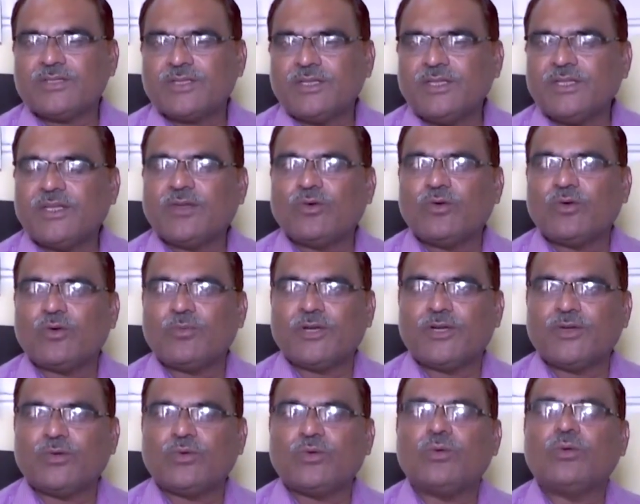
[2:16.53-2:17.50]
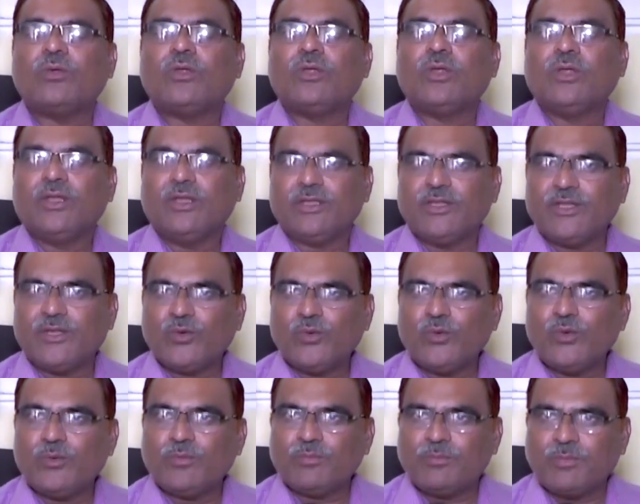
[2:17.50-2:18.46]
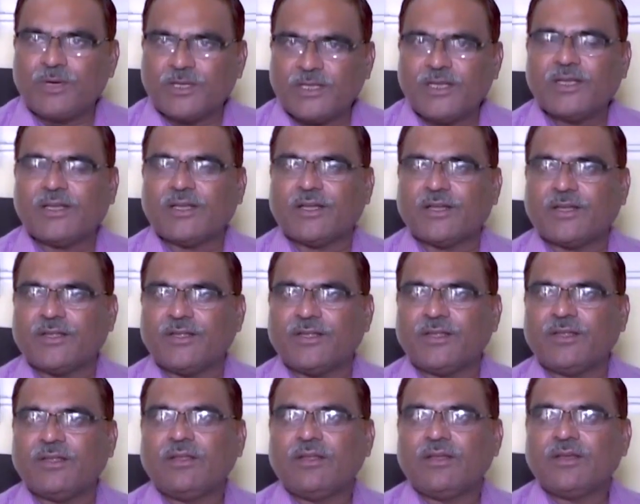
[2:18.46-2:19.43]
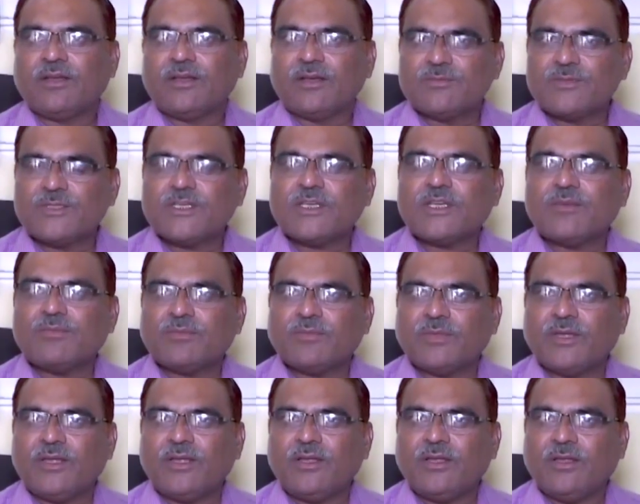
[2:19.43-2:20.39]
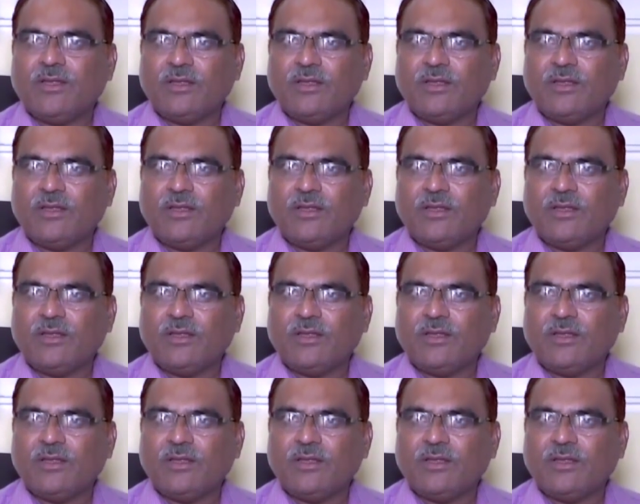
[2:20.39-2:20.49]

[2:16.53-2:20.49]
इसलिए गवर्नमेंट को ये रूल बदल करके कम से कम